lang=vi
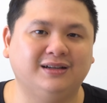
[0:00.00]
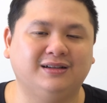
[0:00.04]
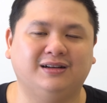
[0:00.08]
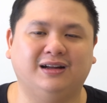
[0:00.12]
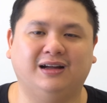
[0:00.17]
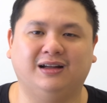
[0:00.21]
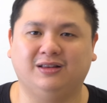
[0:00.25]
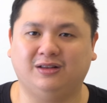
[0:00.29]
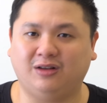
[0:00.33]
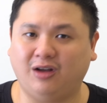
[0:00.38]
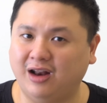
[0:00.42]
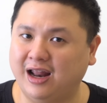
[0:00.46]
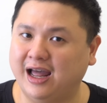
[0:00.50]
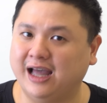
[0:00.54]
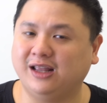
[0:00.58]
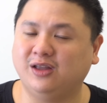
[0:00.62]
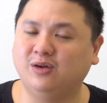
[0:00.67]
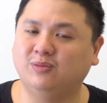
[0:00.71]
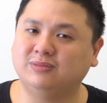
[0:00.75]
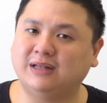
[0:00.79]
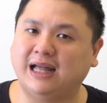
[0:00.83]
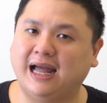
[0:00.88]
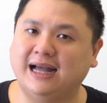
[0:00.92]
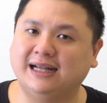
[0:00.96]
À, có thể
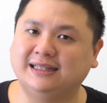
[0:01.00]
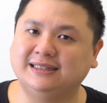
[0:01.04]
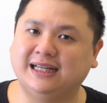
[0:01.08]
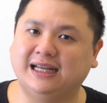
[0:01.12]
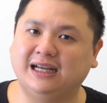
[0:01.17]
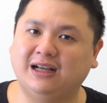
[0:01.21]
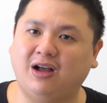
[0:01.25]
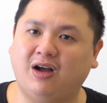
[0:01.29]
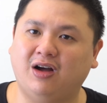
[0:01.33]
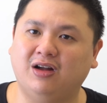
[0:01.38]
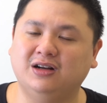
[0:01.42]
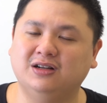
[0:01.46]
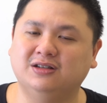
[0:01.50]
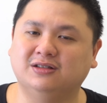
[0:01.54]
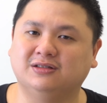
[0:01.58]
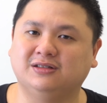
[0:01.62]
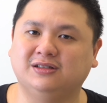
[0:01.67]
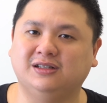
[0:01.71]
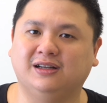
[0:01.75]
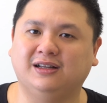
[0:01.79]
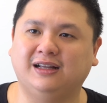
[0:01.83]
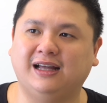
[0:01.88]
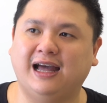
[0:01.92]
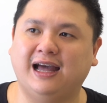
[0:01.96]
chúng ta sẽ có được
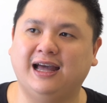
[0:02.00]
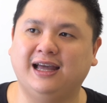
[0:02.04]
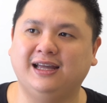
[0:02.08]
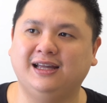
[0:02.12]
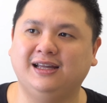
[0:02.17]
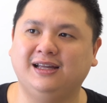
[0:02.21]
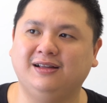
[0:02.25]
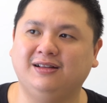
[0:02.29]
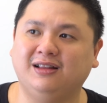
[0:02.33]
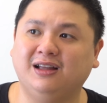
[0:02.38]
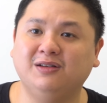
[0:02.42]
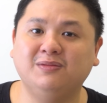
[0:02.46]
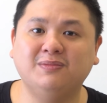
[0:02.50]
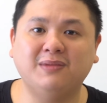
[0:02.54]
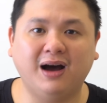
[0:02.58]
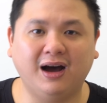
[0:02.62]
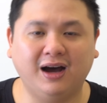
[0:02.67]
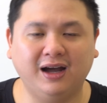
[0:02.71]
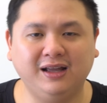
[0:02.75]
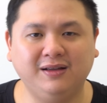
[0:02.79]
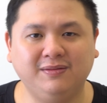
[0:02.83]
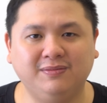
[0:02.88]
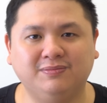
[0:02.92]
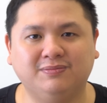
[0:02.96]
những cái thứ
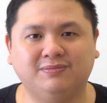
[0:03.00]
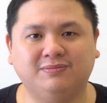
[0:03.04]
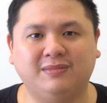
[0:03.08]
mới